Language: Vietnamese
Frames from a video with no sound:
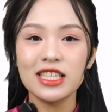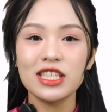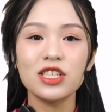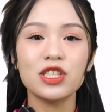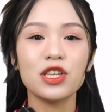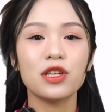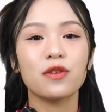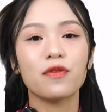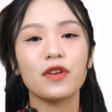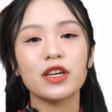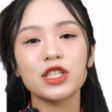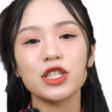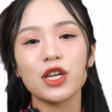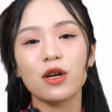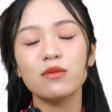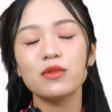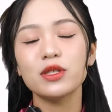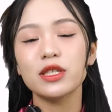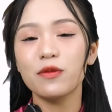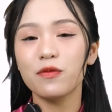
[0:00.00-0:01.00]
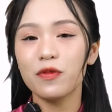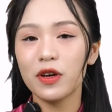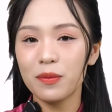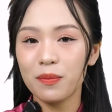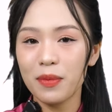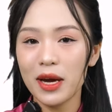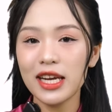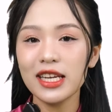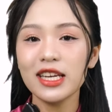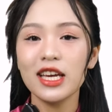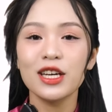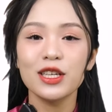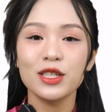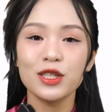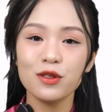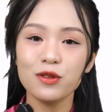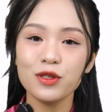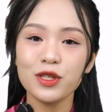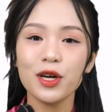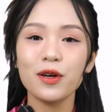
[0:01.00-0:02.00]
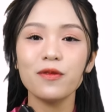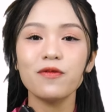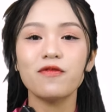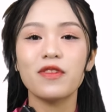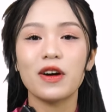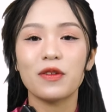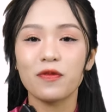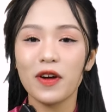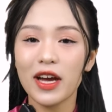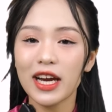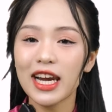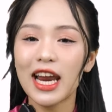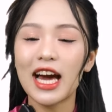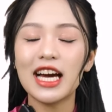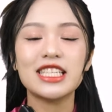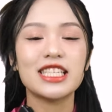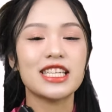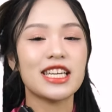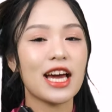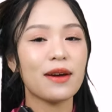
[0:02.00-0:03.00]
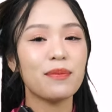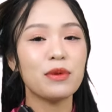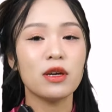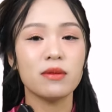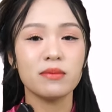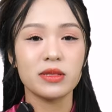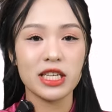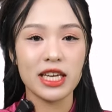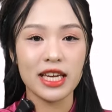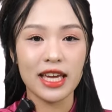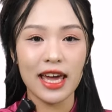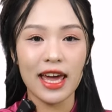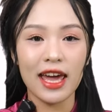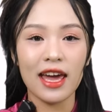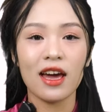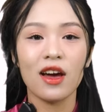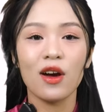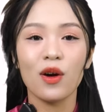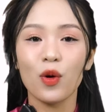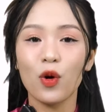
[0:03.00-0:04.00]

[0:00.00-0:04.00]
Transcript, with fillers: Chương trình được phát sóng trên fanpage, YouTube và phát lại trên app UMC Care